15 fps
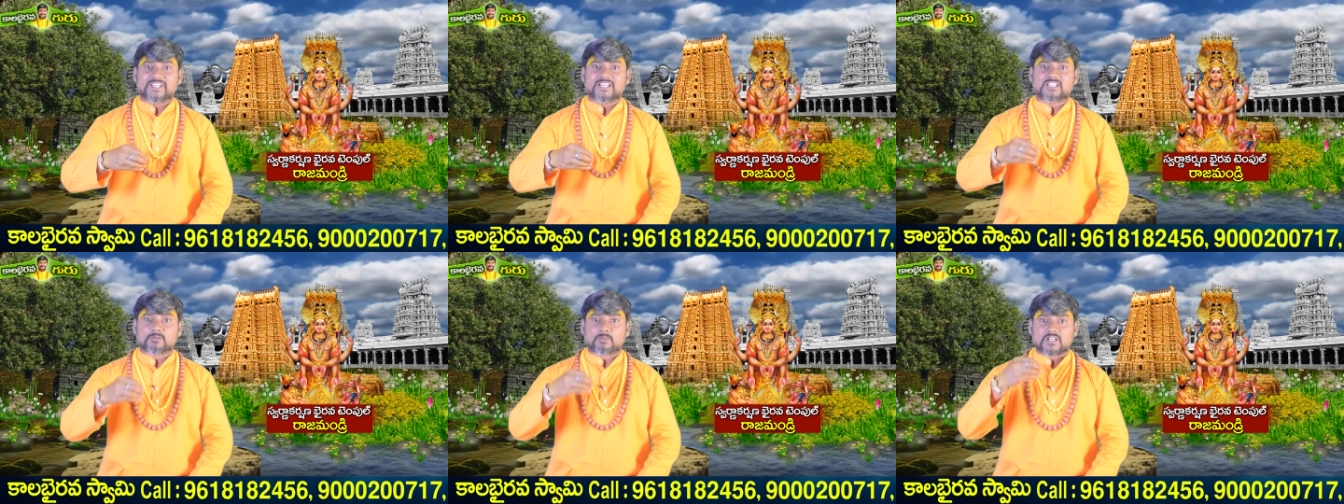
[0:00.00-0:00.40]

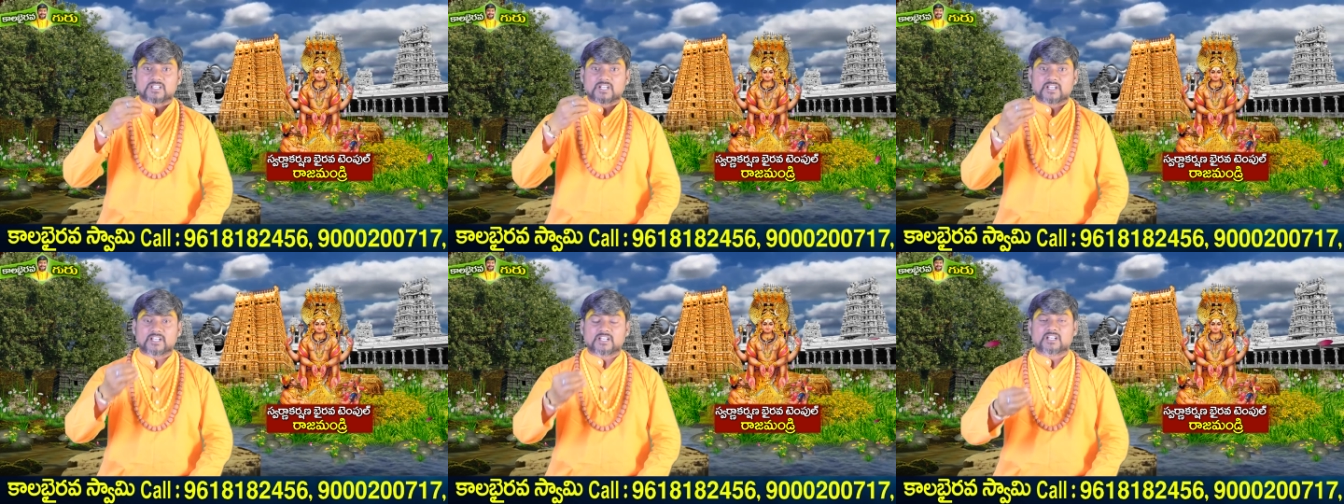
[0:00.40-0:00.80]
ఈతి
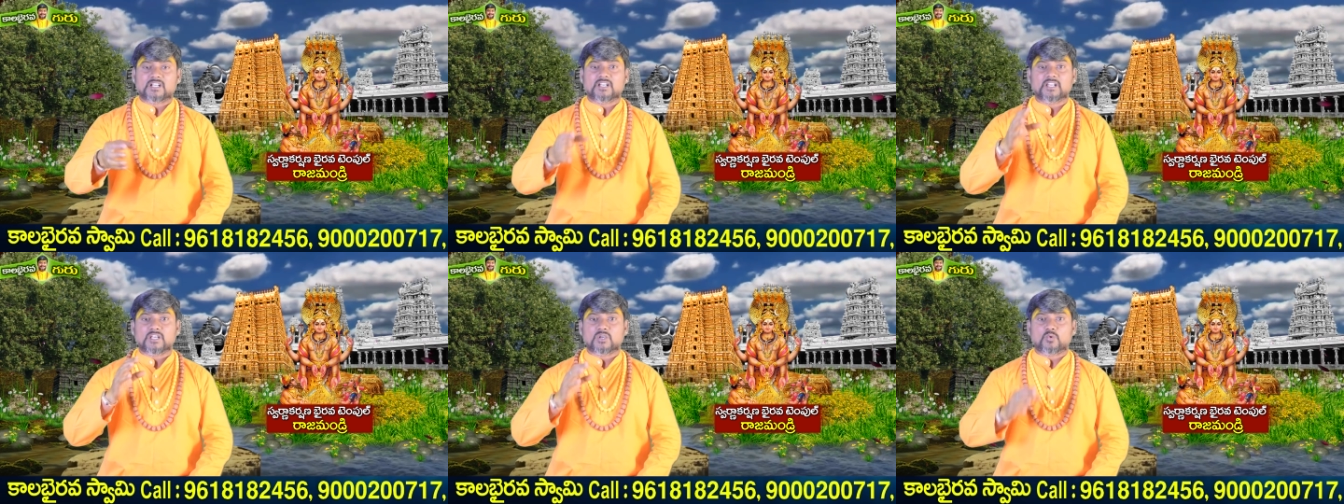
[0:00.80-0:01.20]

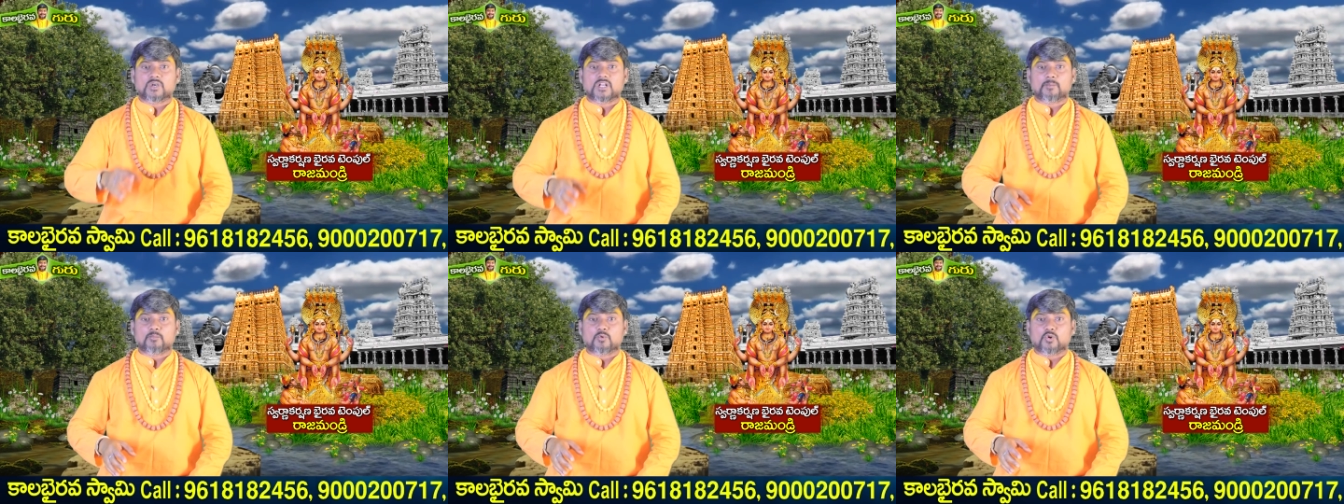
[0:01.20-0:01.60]
బాధలన్నింటినీ
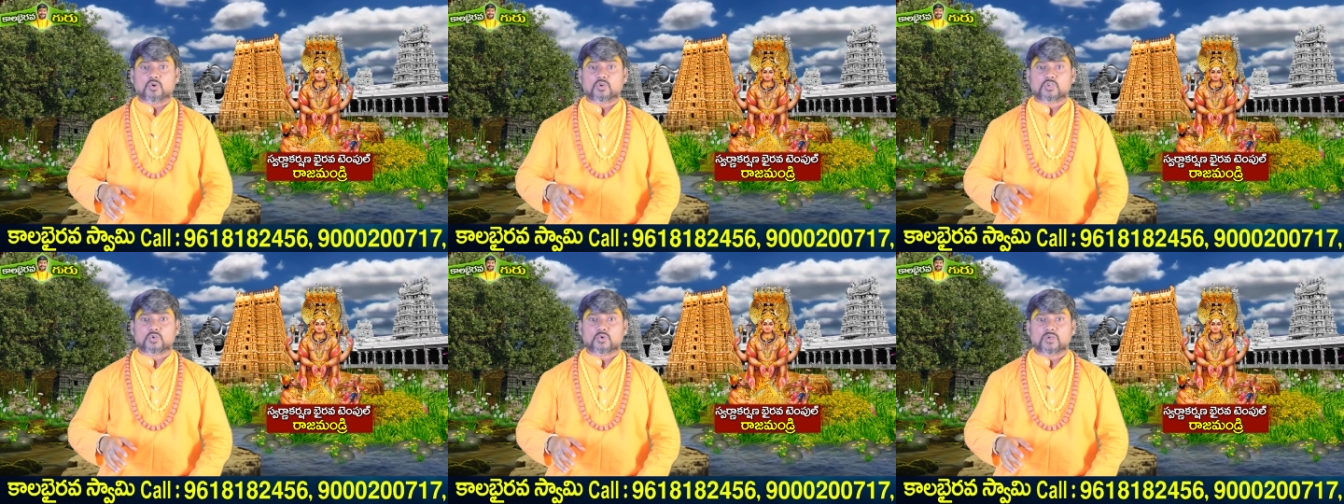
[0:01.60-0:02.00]
కూడా
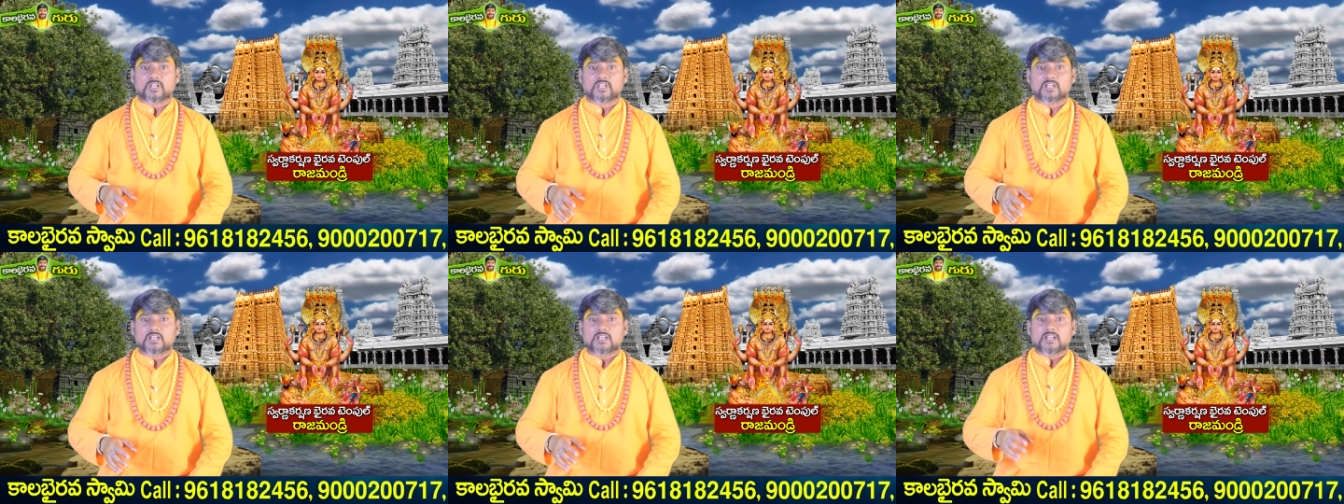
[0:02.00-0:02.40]

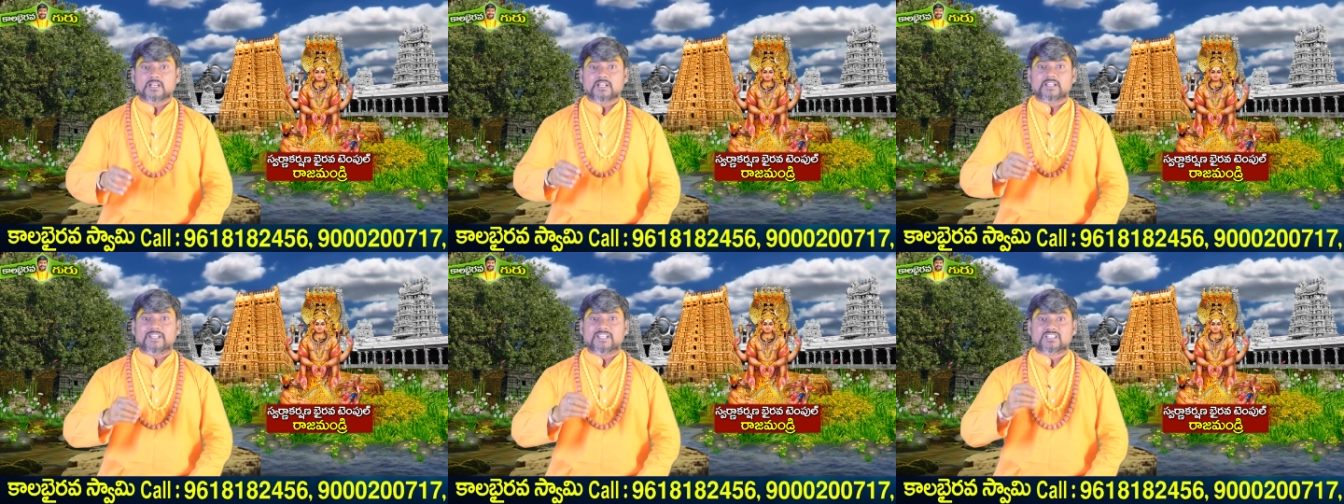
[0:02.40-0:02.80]
పోగొట్టుకొని
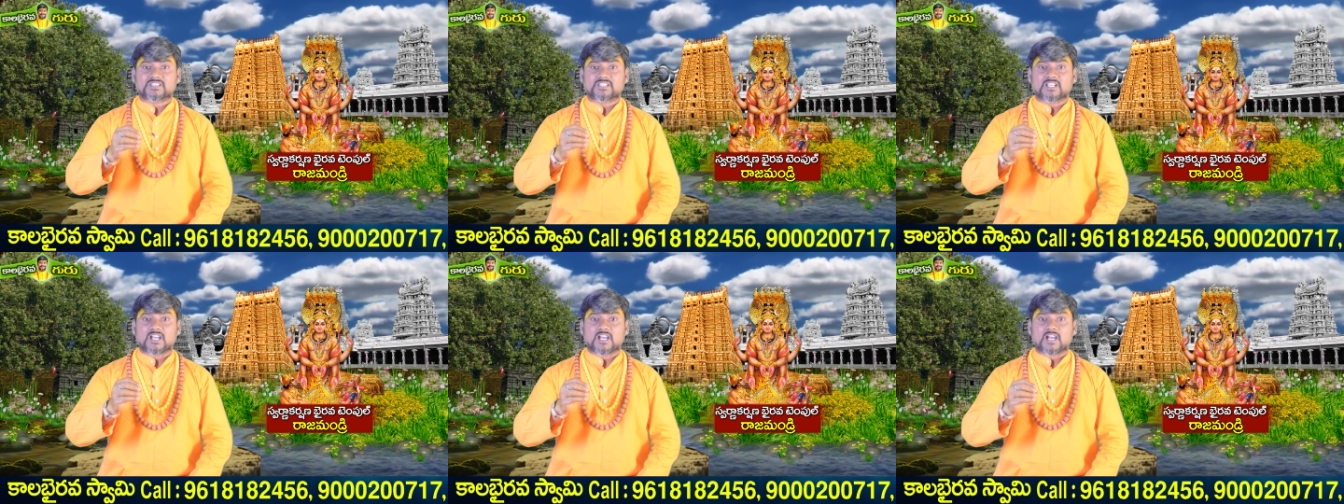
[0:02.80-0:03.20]

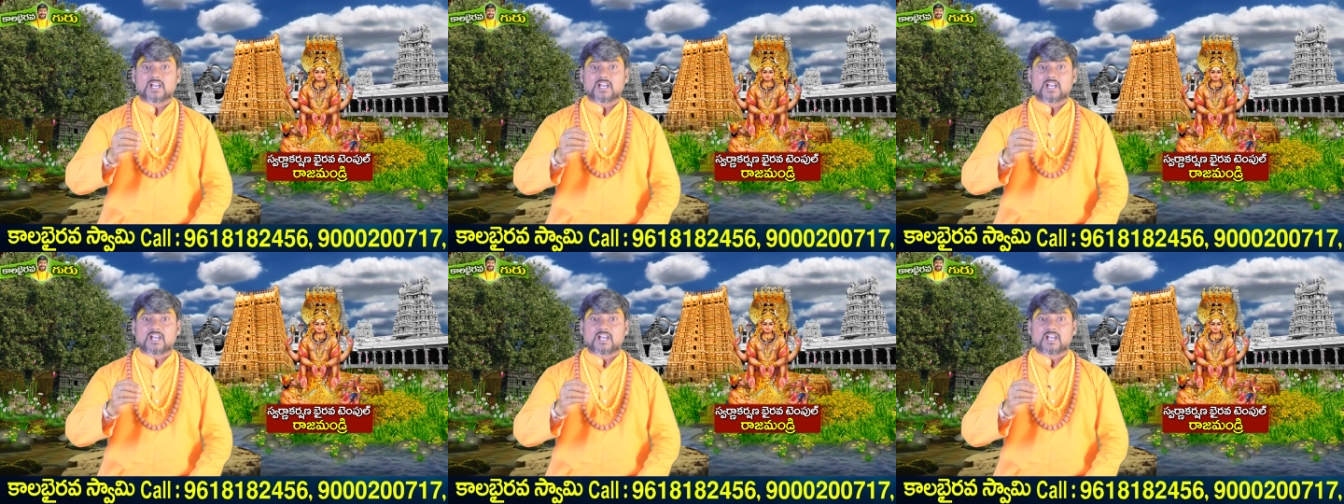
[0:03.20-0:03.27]
నిత్య